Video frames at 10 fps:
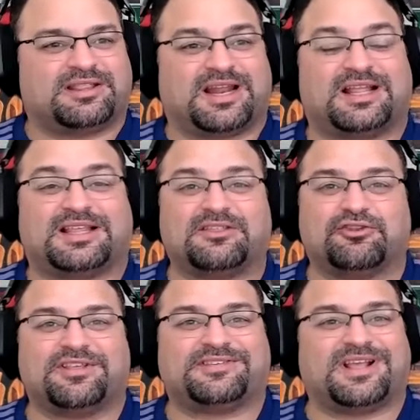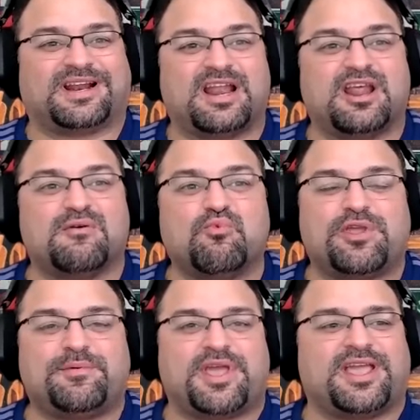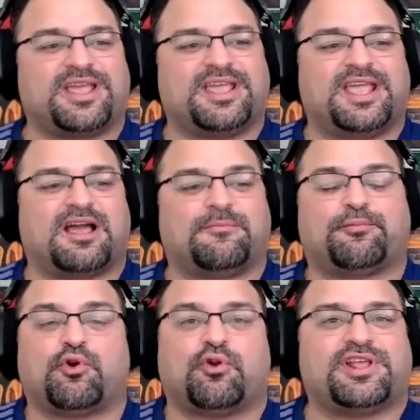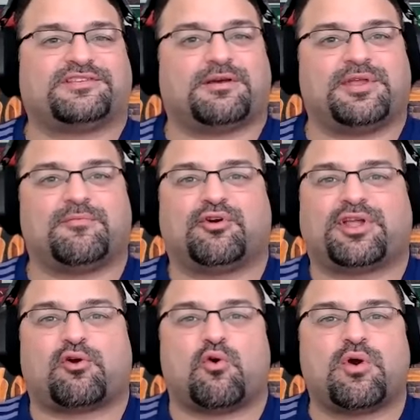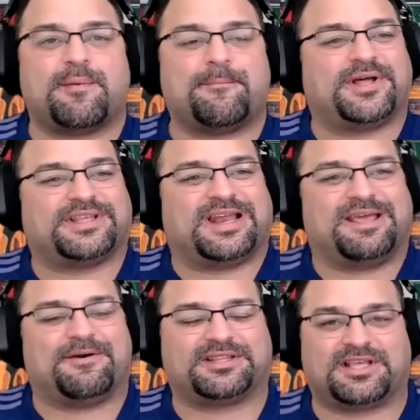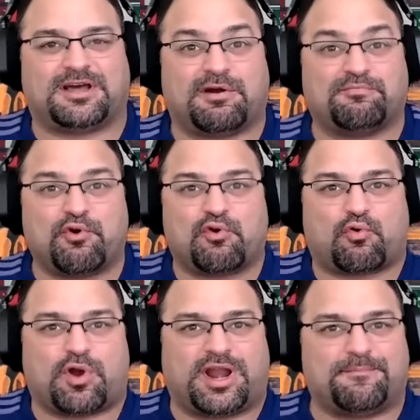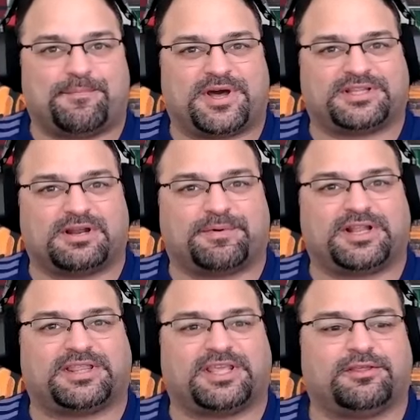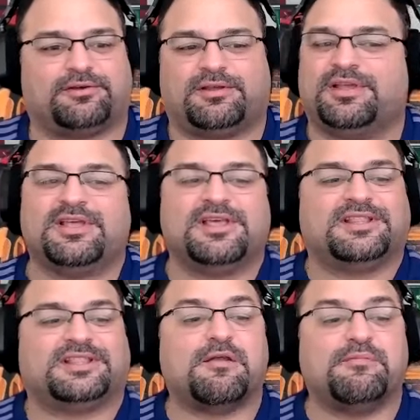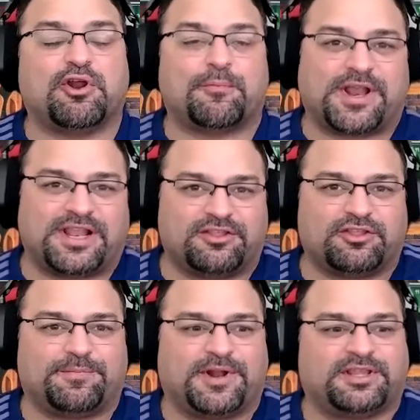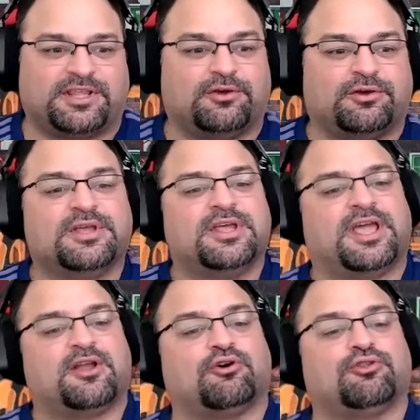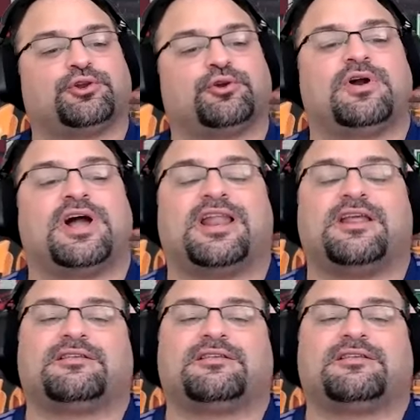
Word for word: tratando de cerrarle muy bien y a Polonia sabíamos que con un empate le bastaba. Buscó el empate el partido terminó perdiendo el partido. Encontró un,